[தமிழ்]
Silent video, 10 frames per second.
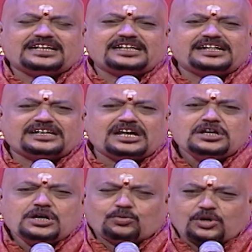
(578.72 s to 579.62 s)
என்கின்ற
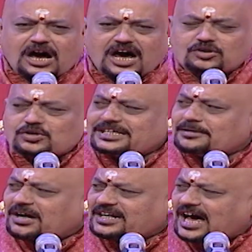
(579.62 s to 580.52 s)
ஒரு
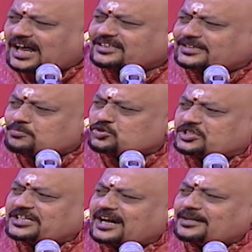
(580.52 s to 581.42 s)
ஆரோக்கியமான
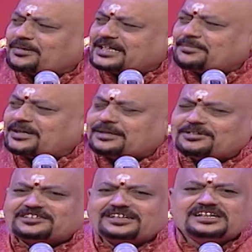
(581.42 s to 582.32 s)
அர்த்தபுஷ்டியான பட்டி
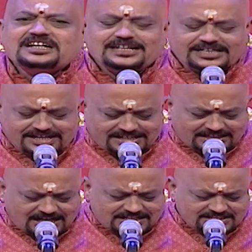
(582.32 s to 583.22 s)
மண்டபத்தை இன்றைக்கு
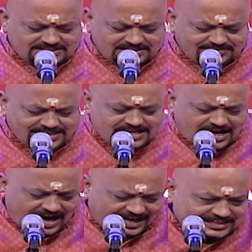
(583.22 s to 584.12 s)
ராஜ் டிவி
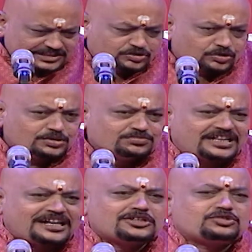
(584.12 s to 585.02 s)
அறத்தோடும்
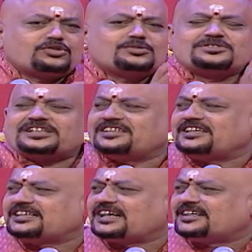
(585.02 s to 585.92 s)
தரத்தோடும்
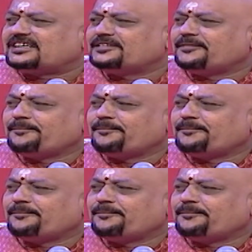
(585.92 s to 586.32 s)
செய்திருக்கிறார்கள்